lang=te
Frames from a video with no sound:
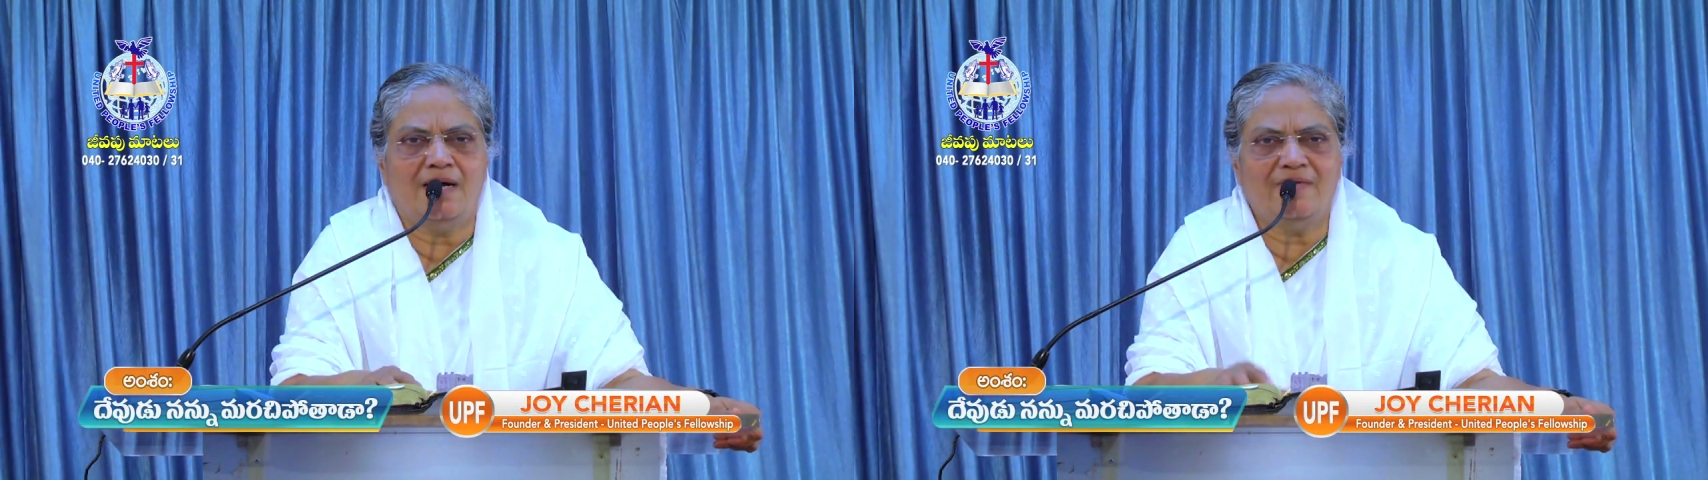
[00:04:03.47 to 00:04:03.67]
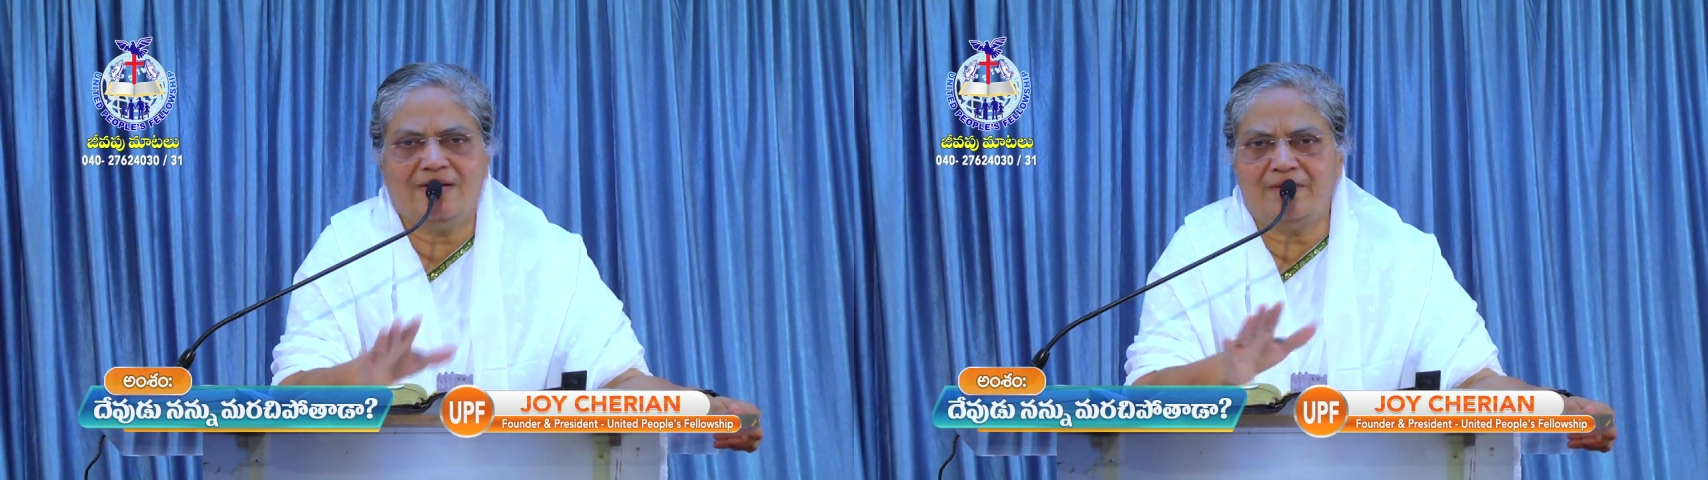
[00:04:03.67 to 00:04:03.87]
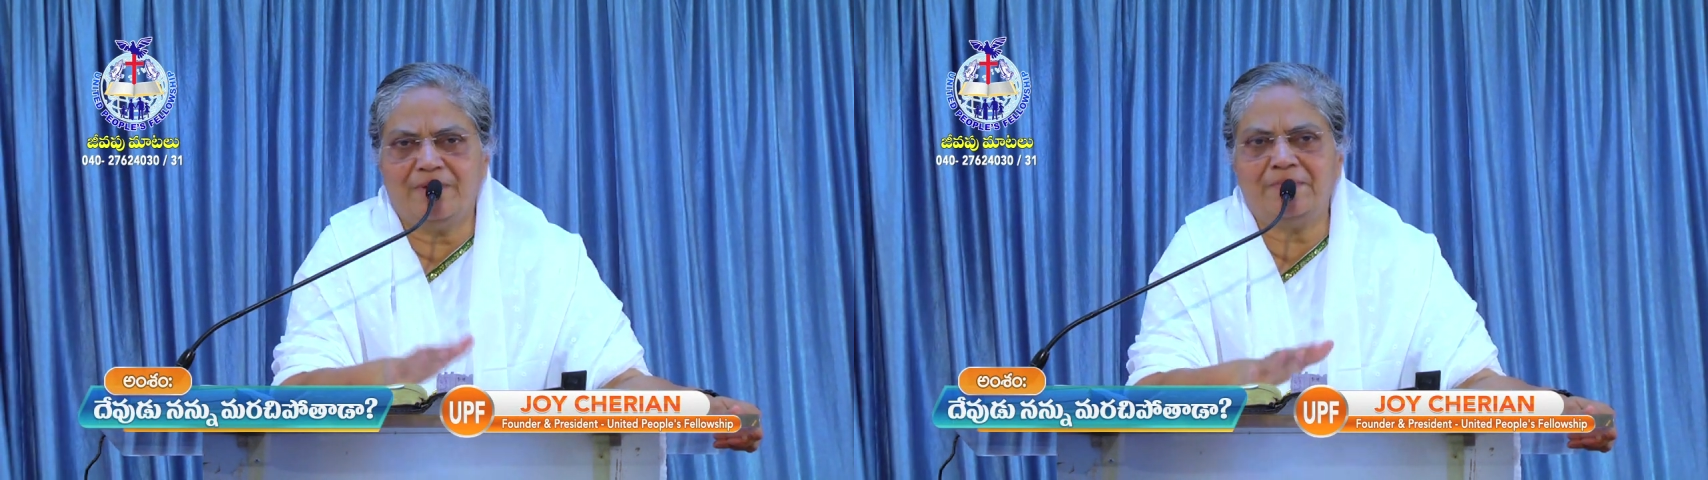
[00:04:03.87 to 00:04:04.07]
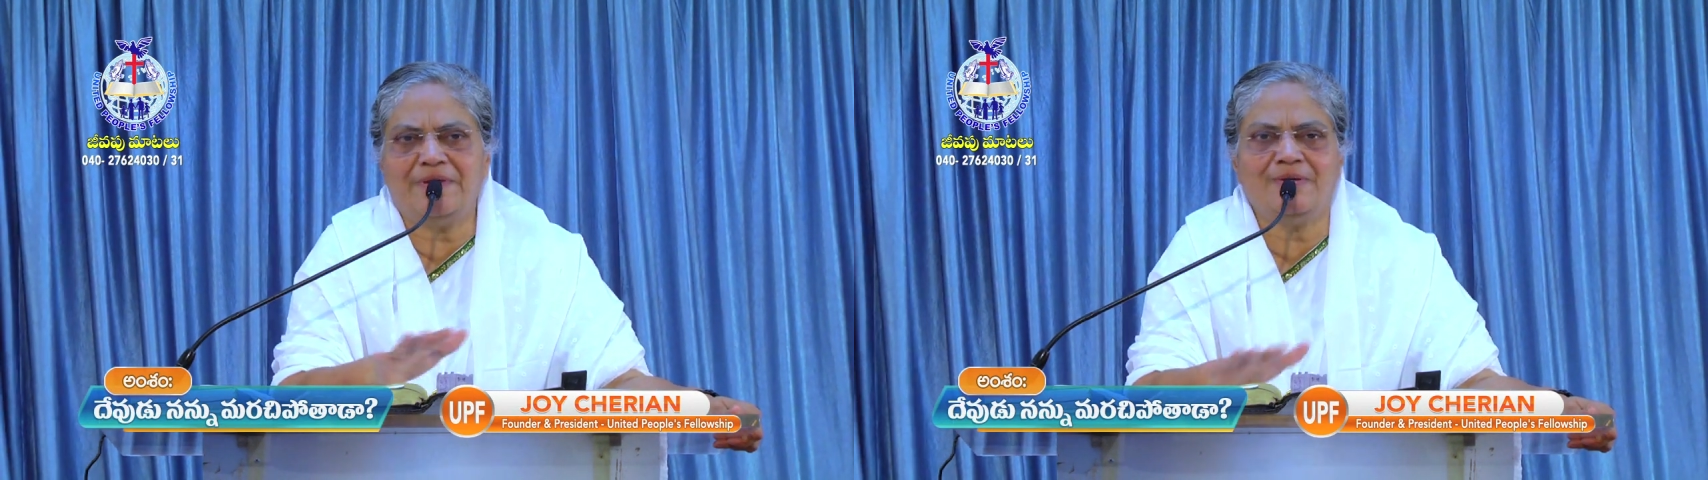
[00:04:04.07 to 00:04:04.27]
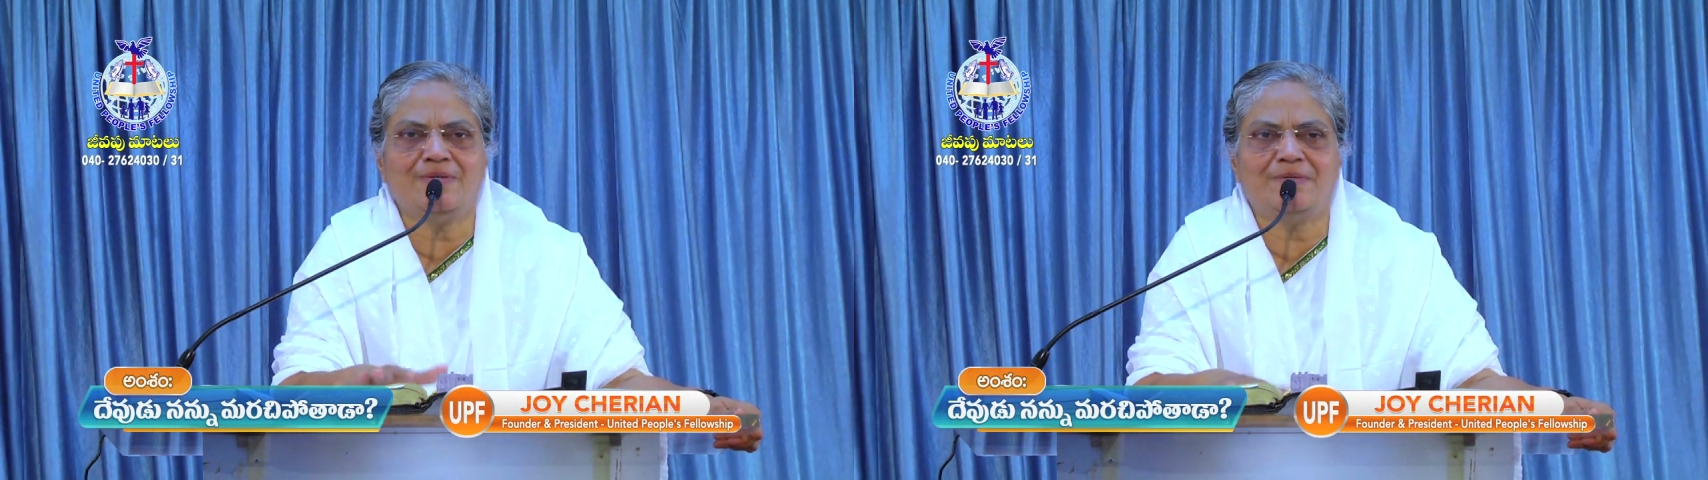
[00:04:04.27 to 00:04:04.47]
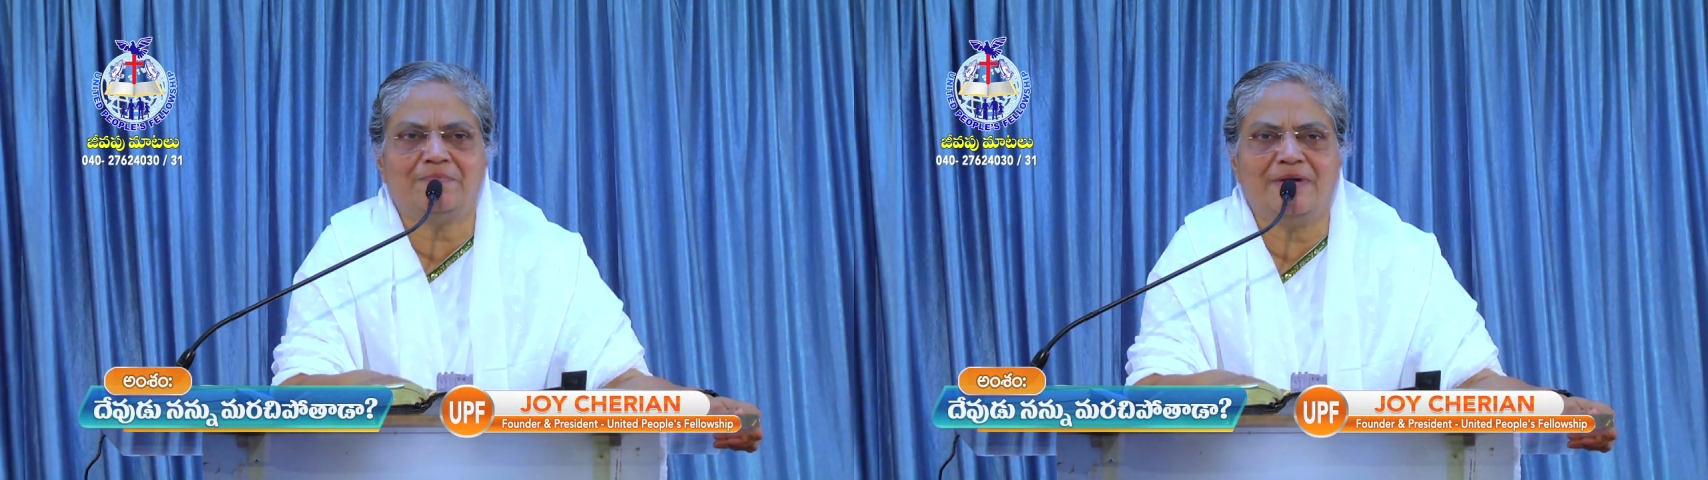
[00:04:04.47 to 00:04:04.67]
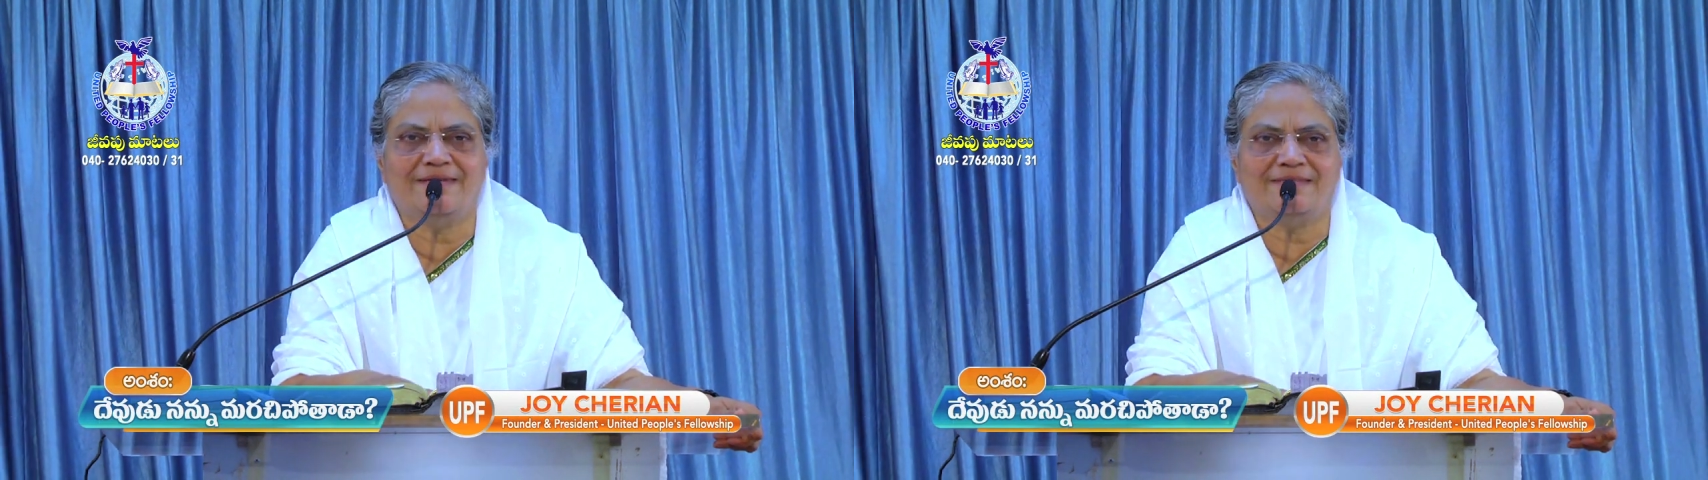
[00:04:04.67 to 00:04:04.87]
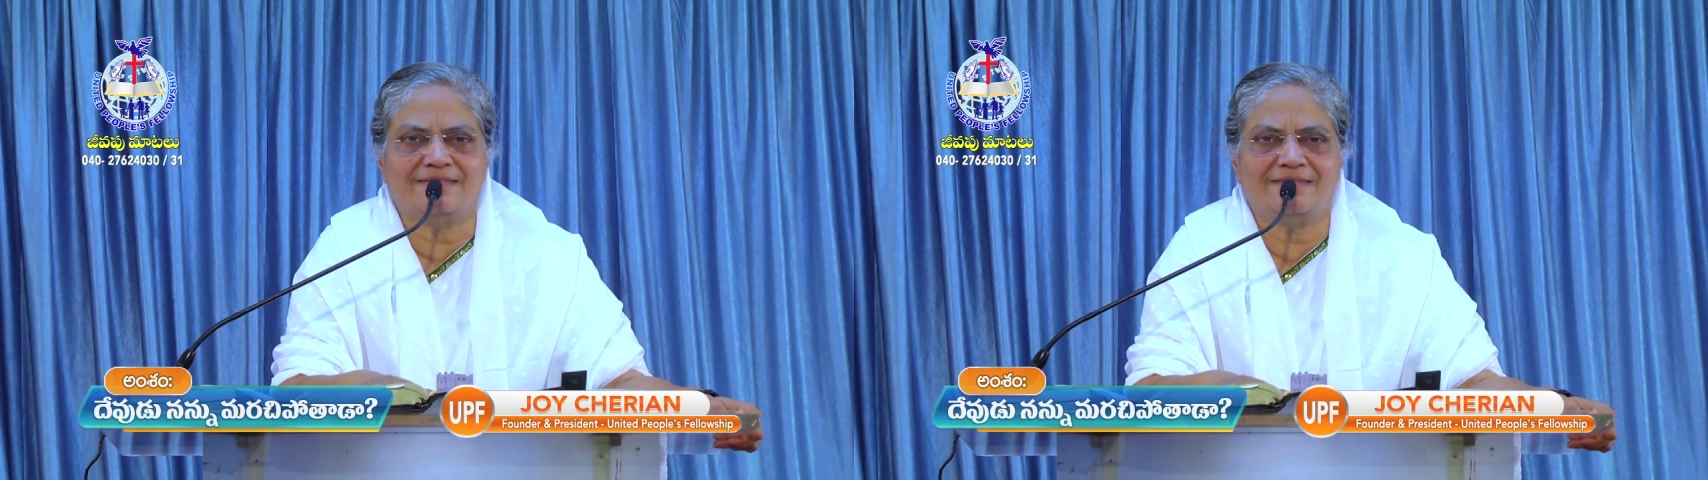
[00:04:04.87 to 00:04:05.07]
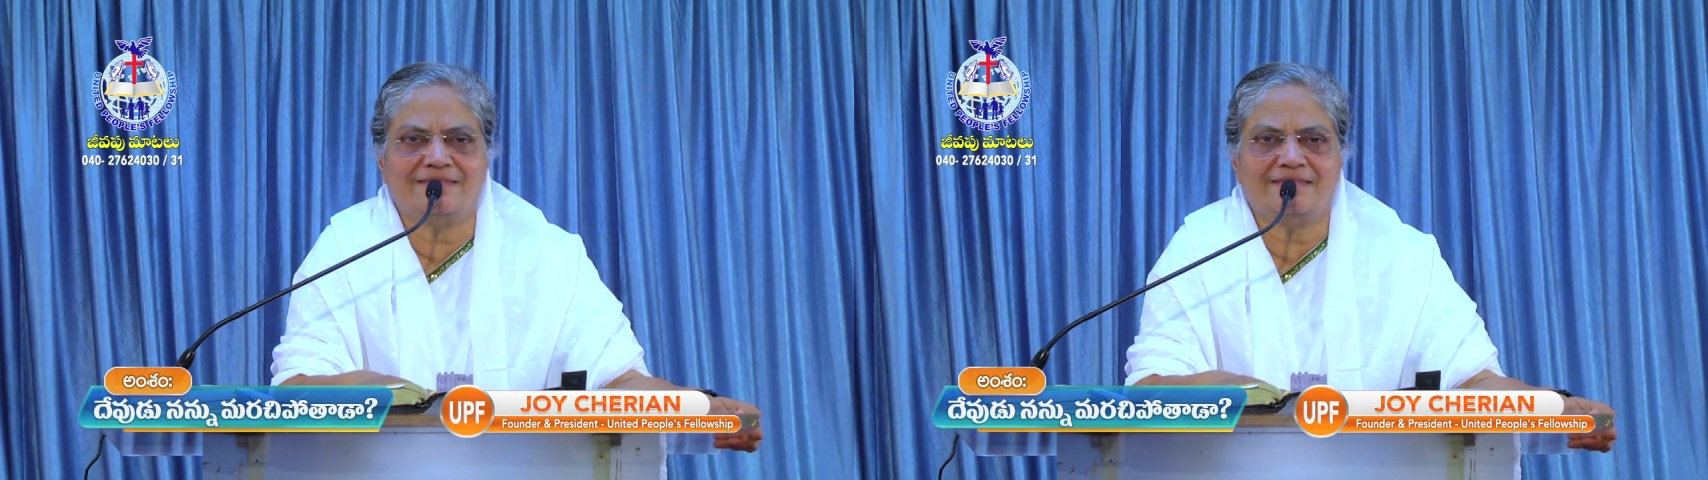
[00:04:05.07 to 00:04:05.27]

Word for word: ఐ విల్ రిమెంబర్ యువర్ ప్రేయర్స్